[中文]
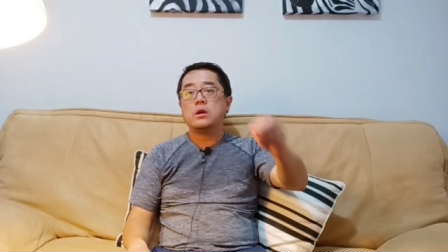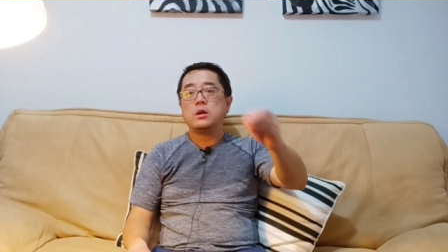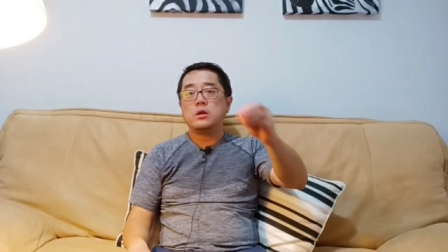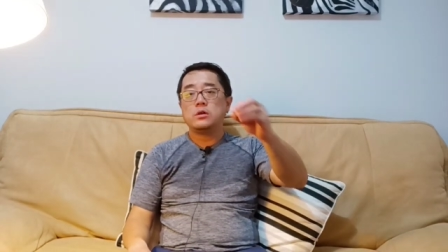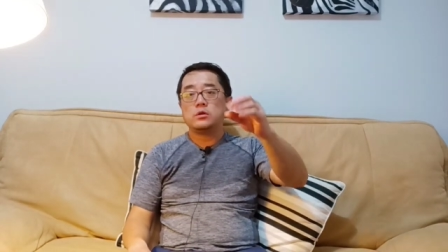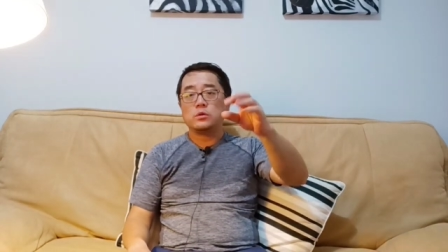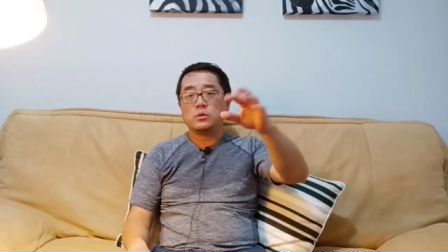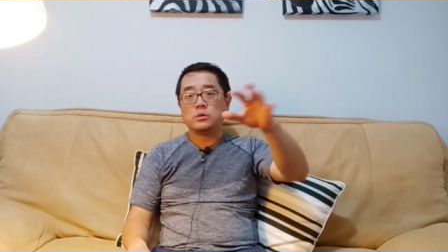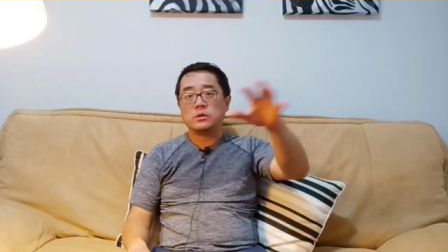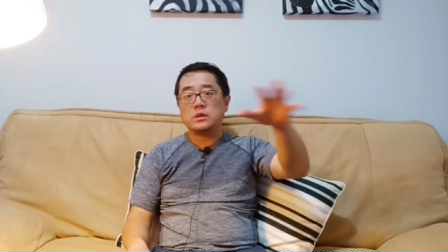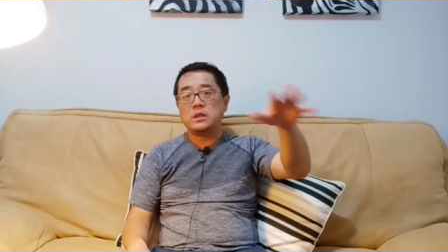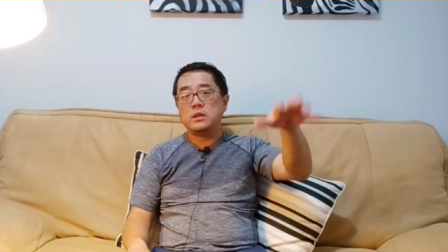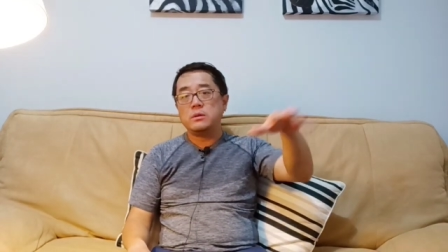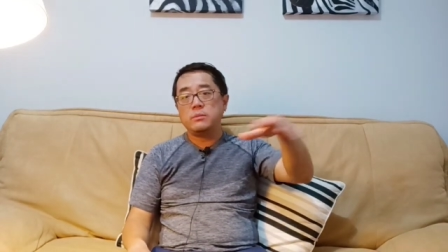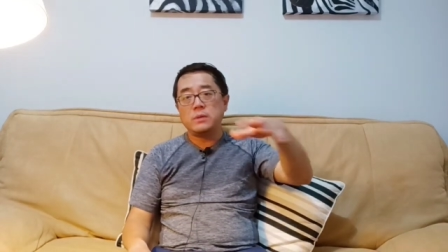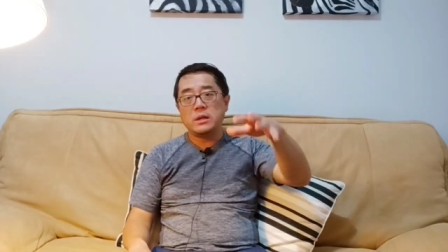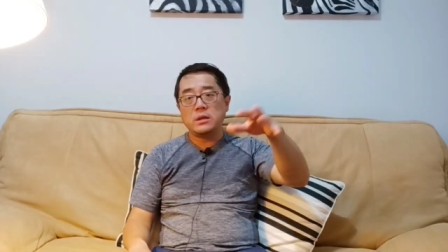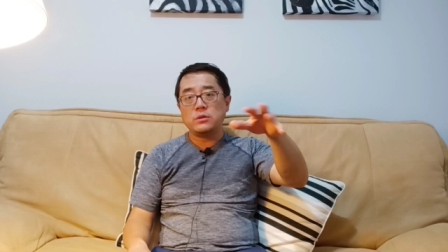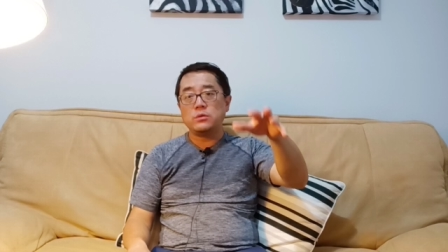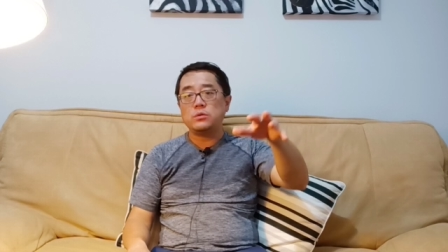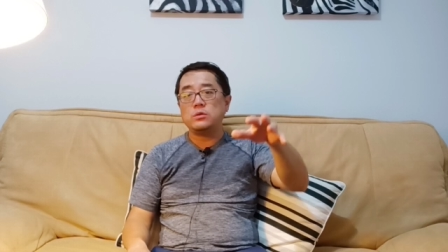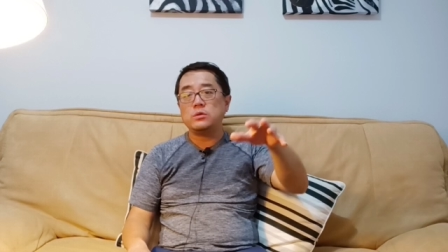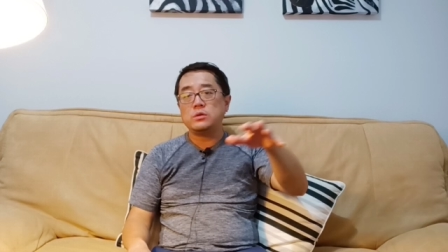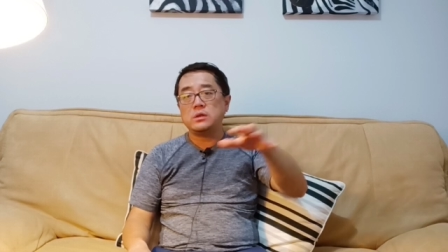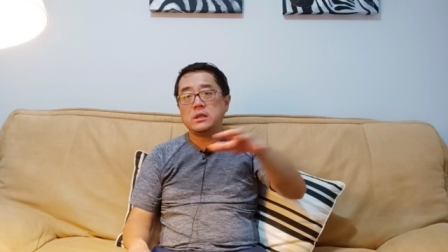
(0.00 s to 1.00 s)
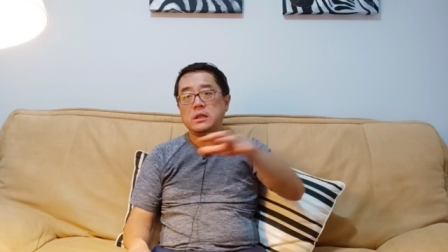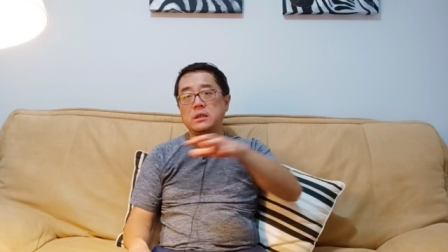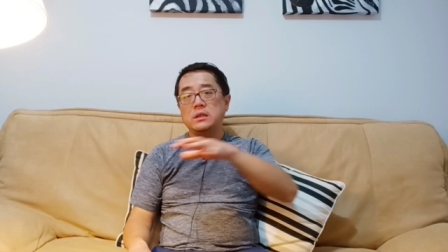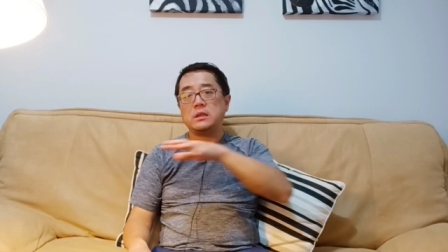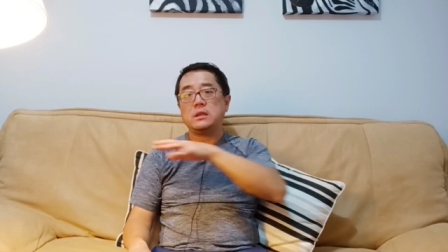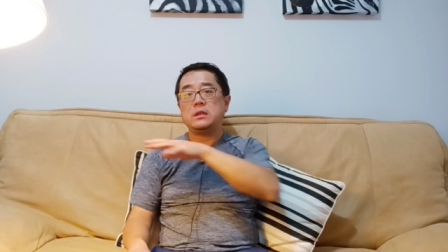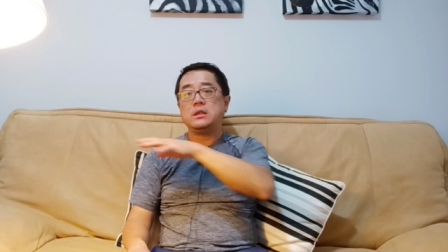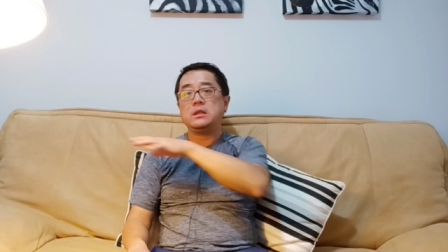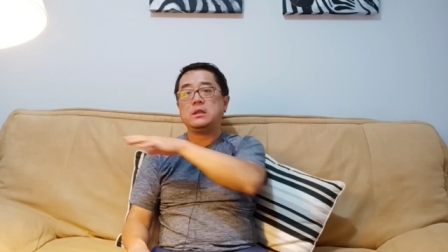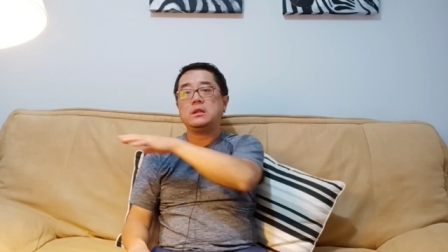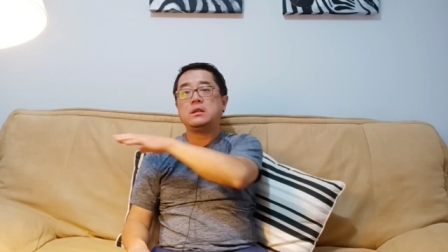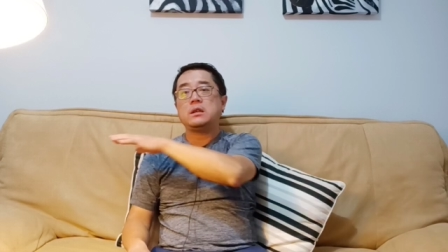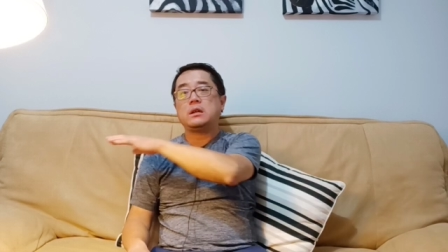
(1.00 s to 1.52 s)
从这一片区域再
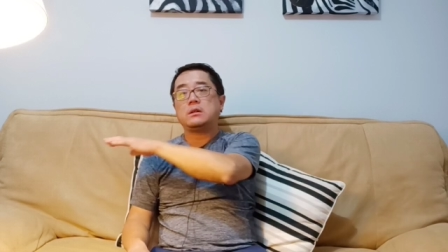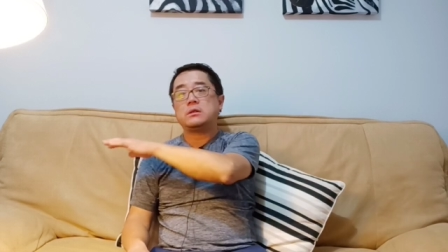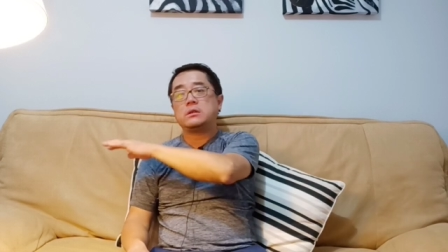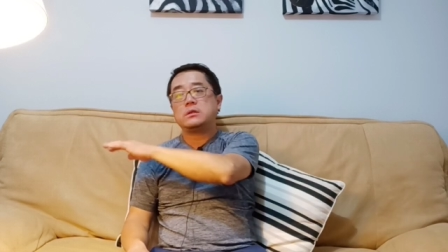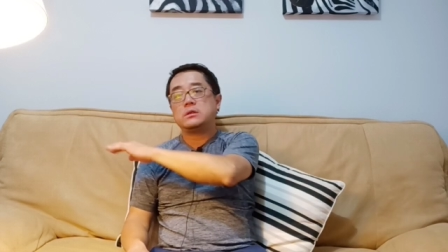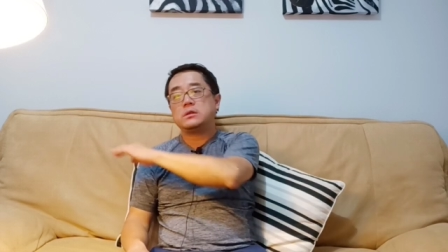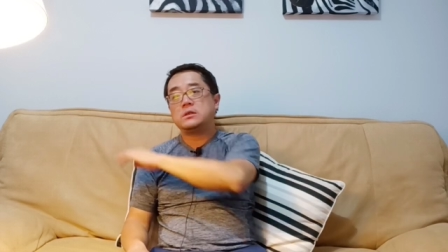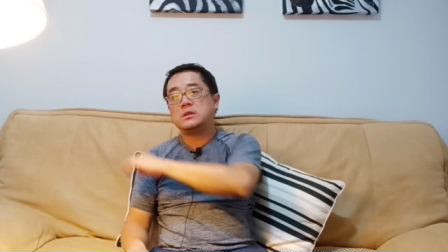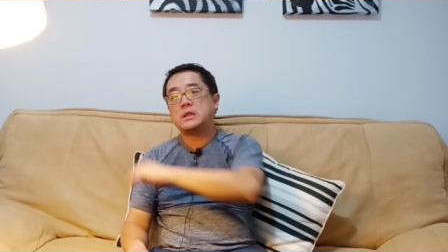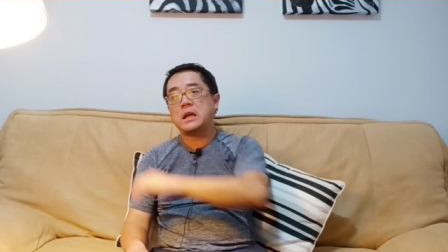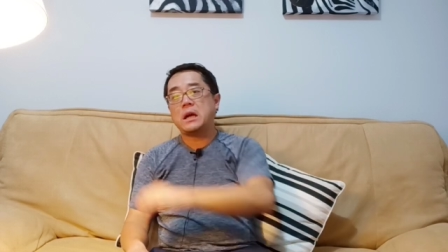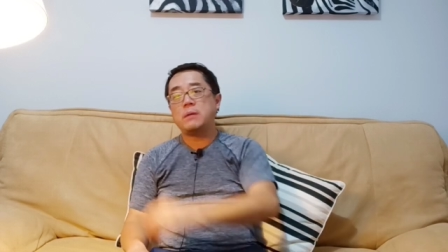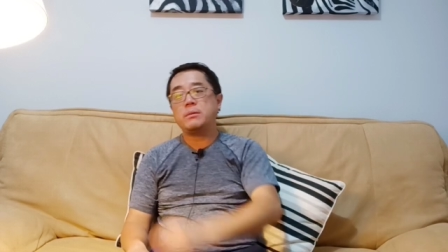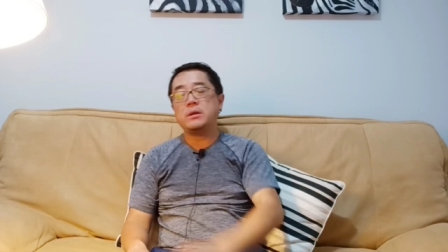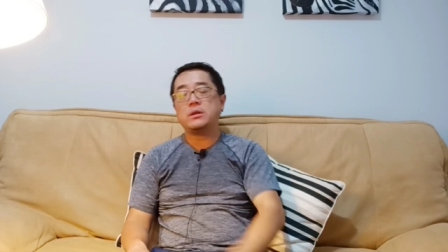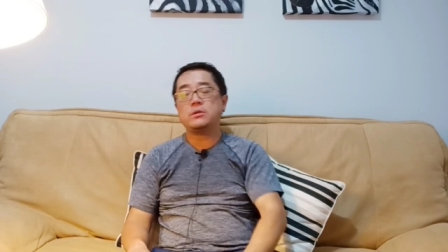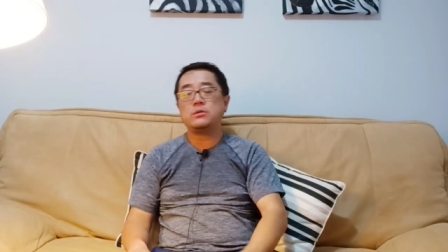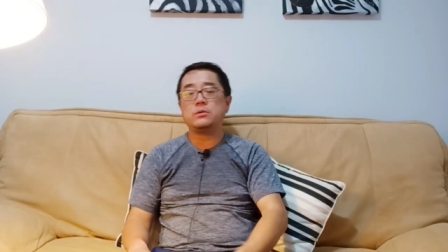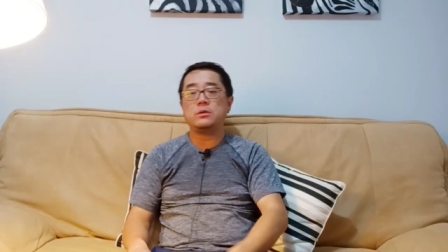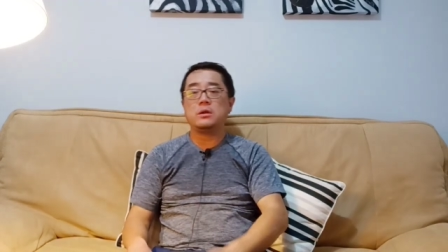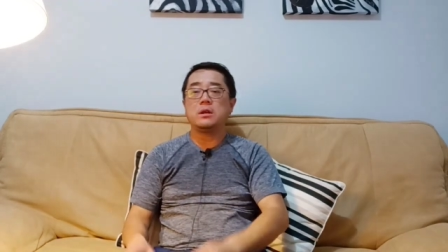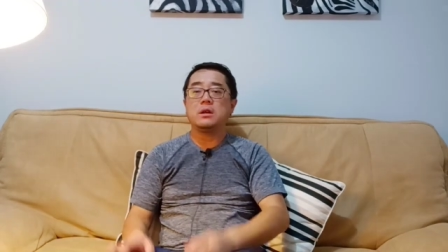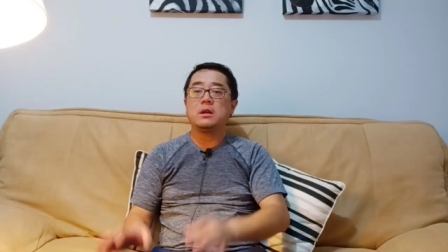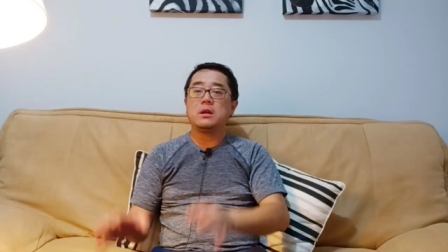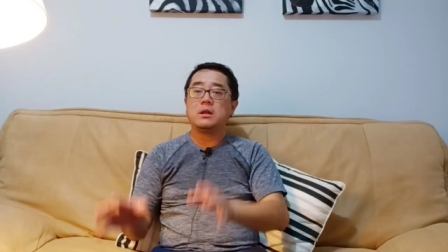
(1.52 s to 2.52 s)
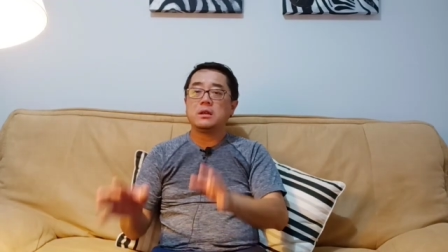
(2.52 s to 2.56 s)
引导到下面去，